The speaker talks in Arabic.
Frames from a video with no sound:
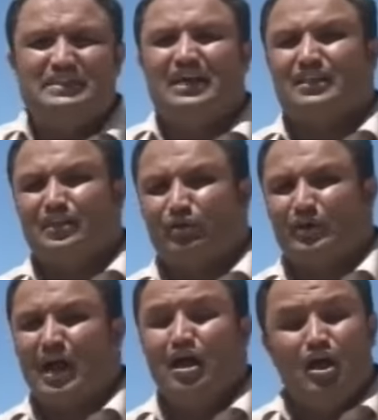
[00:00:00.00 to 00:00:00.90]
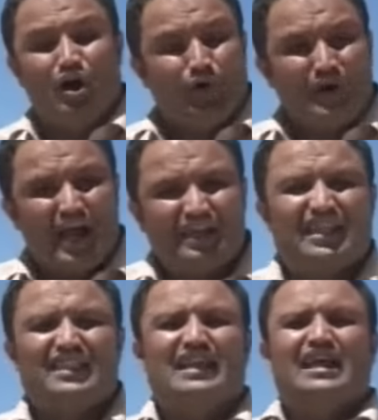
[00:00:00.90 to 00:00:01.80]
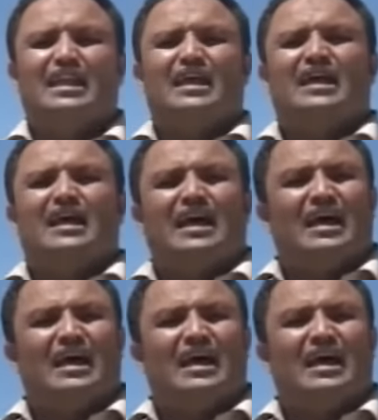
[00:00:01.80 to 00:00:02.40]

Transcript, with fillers: من جهة أخرى هناك تضليل